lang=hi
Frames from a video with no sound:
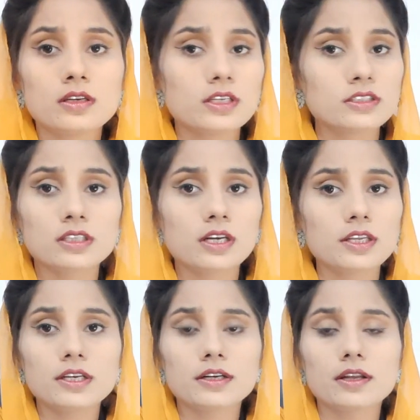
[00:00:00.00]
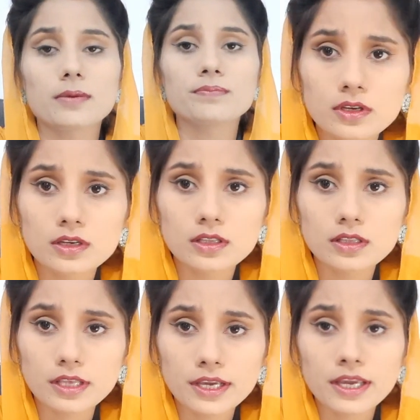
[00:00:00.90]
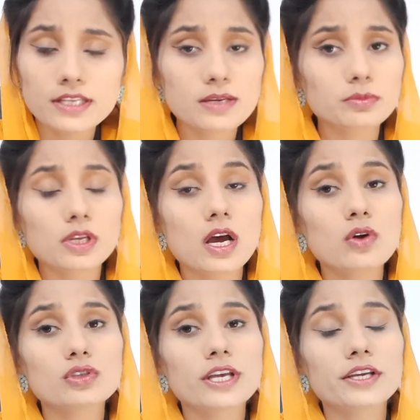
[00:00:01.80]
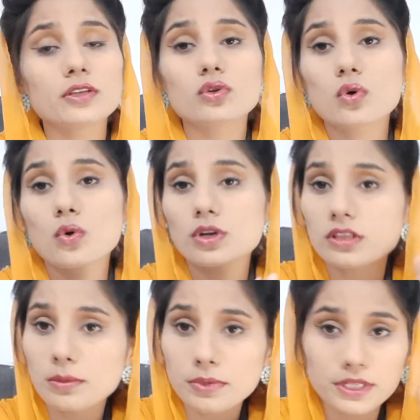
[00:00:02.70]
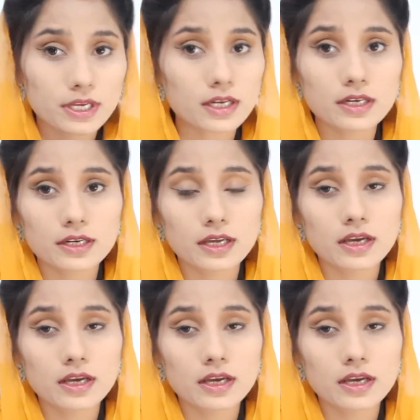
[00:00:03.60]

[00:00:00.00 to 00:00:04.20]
इस तरह नहीं करना देखें जब तलाक हो जाएगी तो औरत ने फिर क्या करना